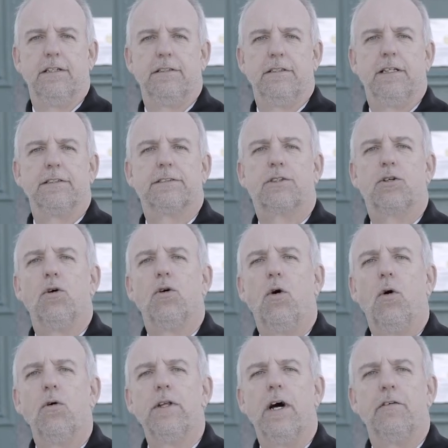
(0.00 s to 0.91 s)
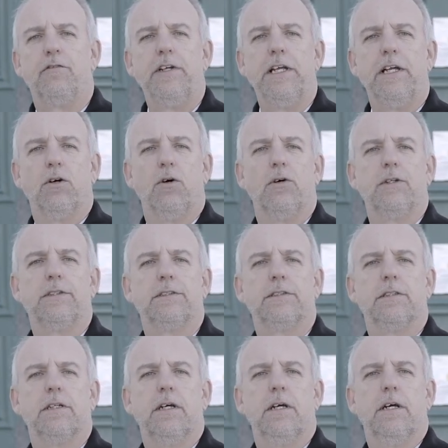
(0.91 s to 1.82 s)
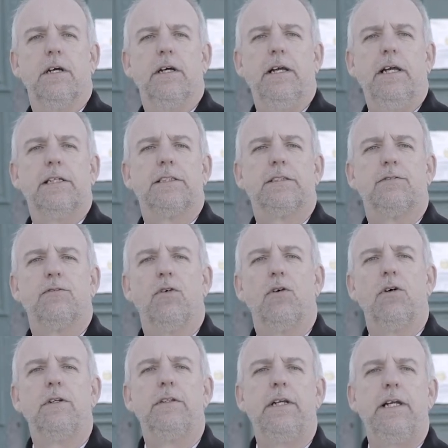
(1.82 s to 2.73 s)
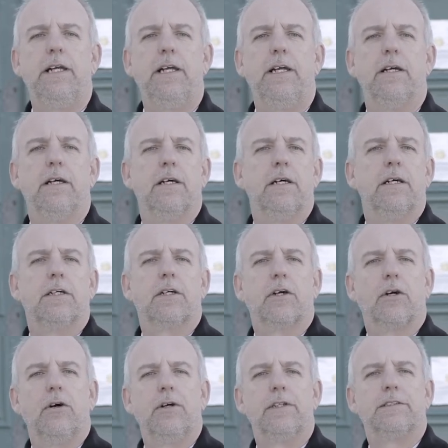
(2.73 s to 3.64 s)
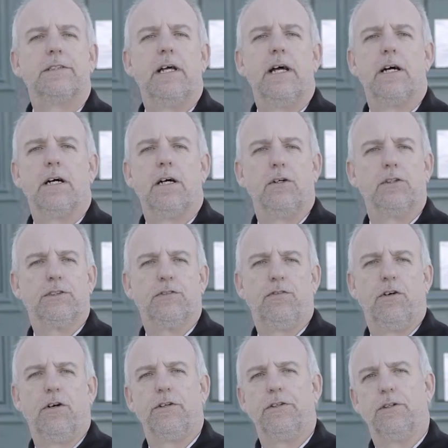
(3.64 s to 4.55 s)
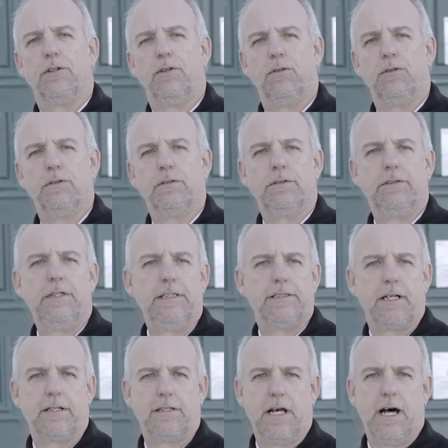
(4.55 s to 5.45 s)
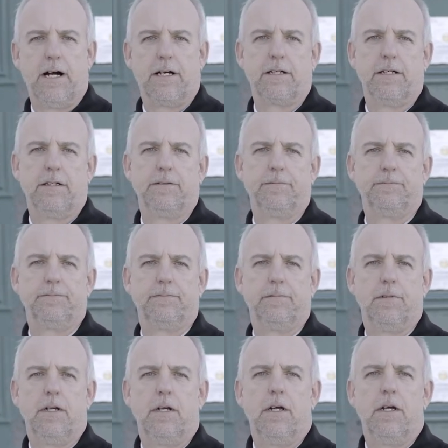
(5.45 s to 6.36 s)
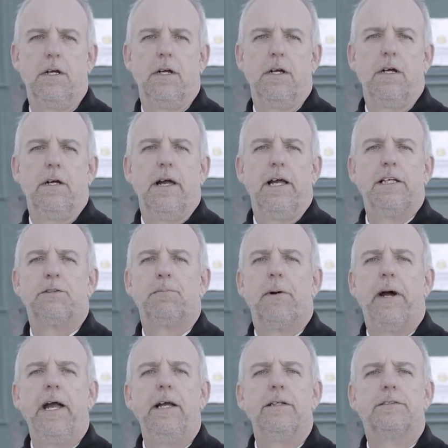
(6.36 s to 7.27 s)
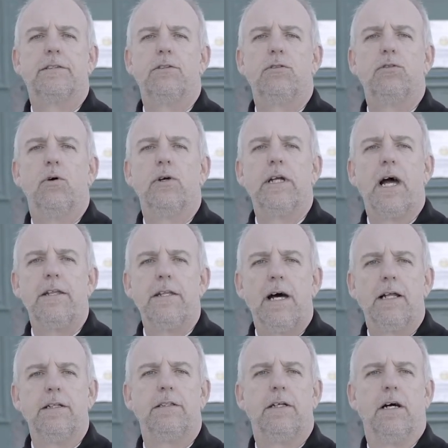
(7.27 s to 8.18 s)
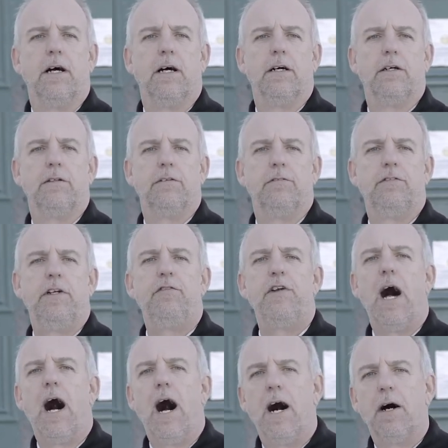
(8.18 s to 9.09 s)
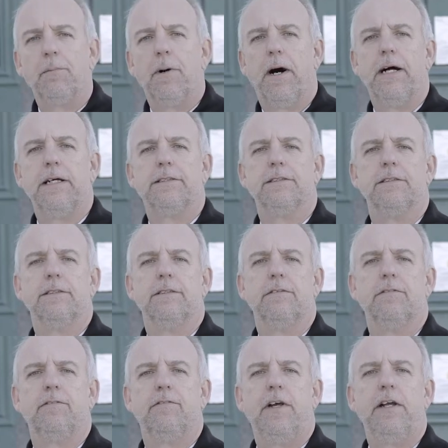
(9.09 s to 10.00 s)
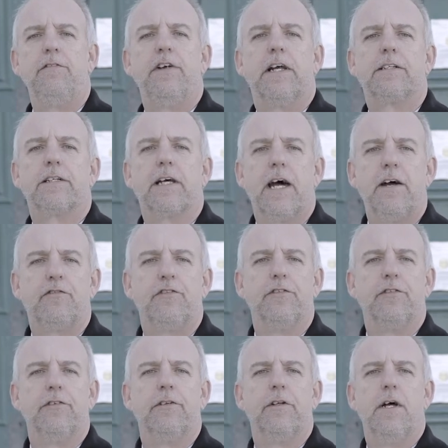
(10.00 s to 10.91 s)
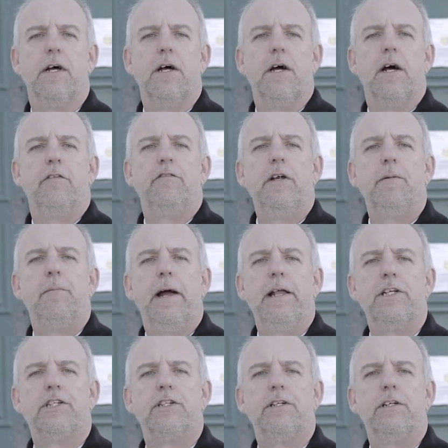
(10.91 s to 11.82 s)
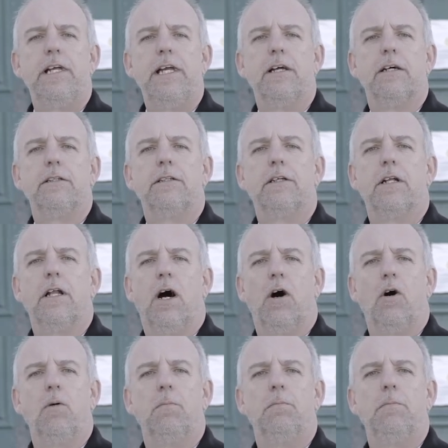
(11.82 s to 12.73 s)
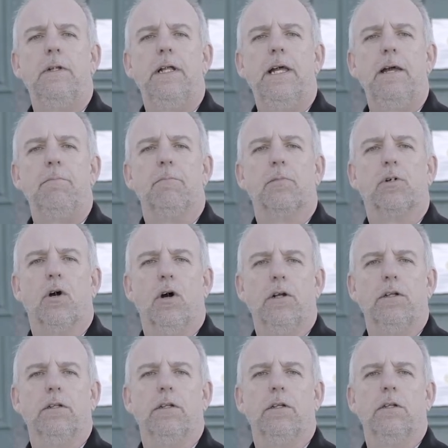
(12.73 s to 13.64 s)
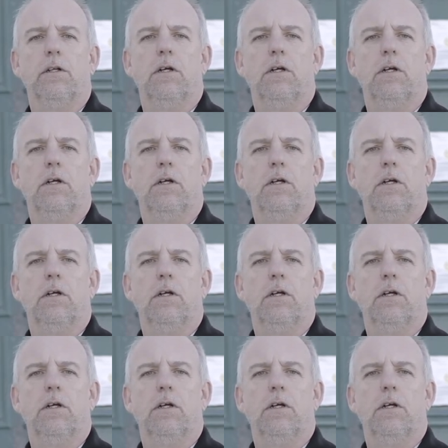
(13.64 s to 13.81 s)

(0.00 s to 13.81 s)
Das Coronavirus ist wohl die größte Herausforderung dieser Tage. Es bringt durcheinander, wie wir arbeiten, wen wir treffen, wie Menschen ihren Glauben leben können.